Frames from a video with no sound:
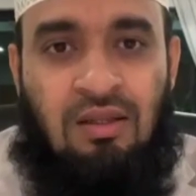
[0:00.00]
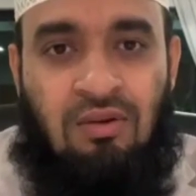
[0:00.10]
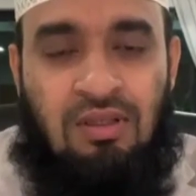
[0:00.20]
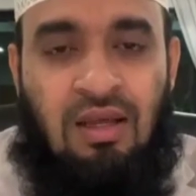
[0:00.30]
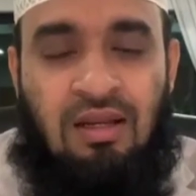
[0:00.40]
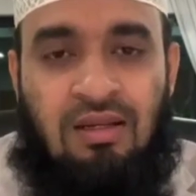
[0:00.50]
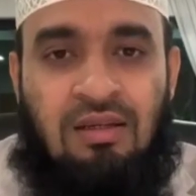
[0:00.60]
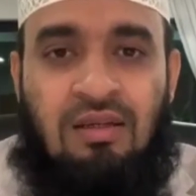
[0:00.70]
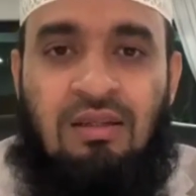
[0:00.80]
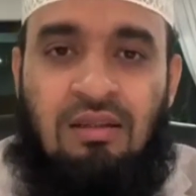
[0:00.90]
তাহলে দানের
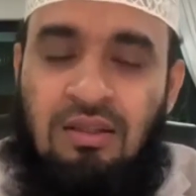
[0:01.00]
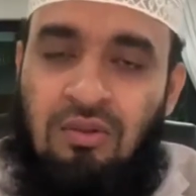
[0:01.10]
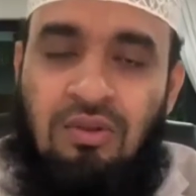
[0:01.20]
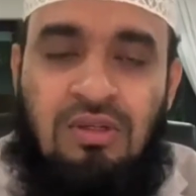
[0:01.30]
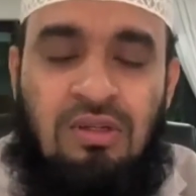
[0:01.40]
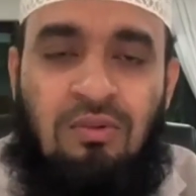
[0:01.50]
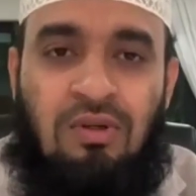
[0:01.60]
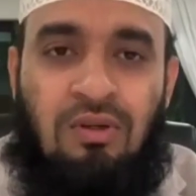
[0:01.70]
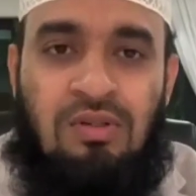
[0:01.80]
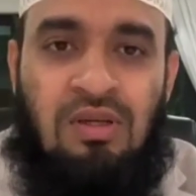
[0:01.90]
দ্বিতীয়
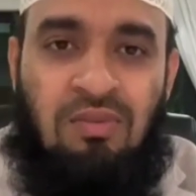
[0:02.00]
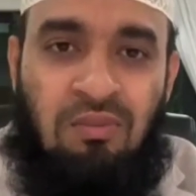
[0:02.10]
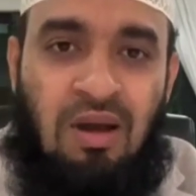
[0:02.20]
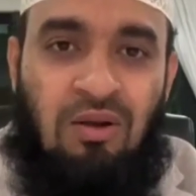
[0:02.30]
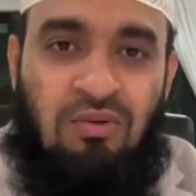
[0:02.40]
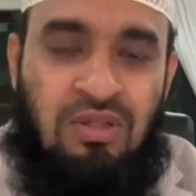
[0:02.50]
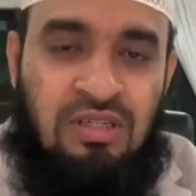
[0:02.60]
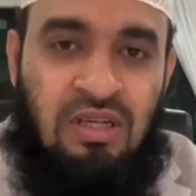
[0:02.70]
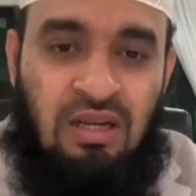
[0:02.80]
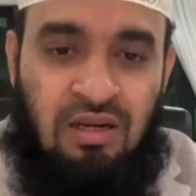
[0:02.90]
দৃষ্টিভঙ্গি হচ্ছে আমরা ভালো
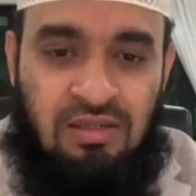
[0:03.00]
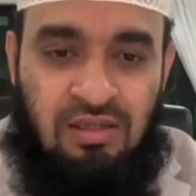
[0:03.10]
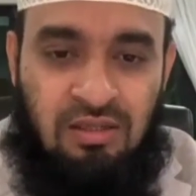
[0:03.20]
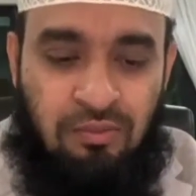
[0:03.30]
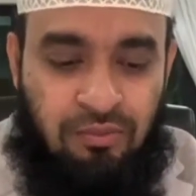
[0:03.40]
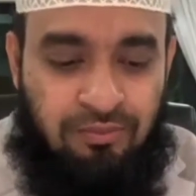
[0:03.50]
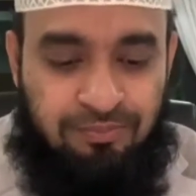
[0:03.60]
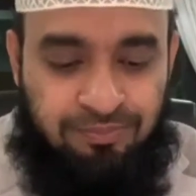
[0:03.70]
জিনিসটা আল্লাহ রাস্তায় দেব